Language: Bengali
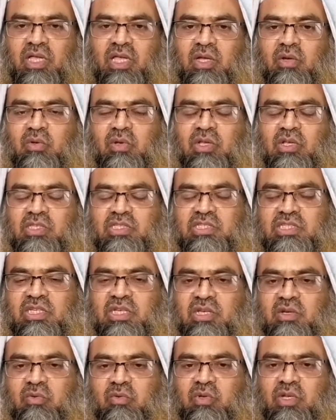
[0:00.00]
এগুলি হচ্ছে
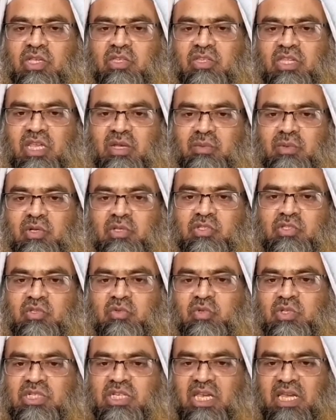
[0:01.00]
গুনিয়ত তালেবিন অথচ
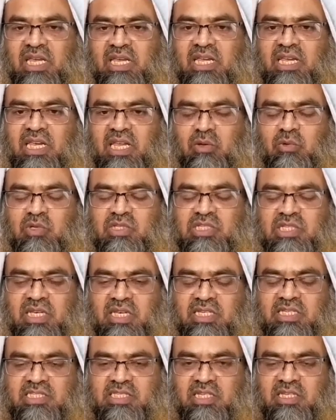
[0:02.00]
উনি এটা লেখেন নাই উনি যেটা
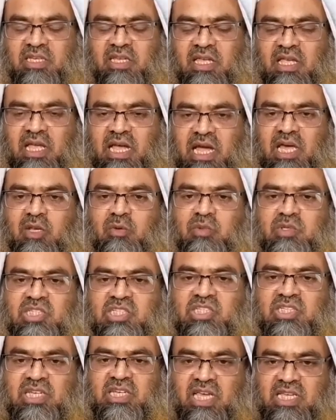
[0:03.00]
লিখেছেন আরবিতে
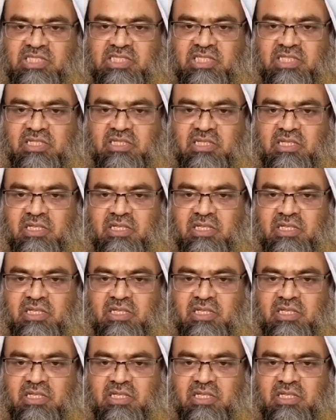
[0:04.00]
সেটা আছে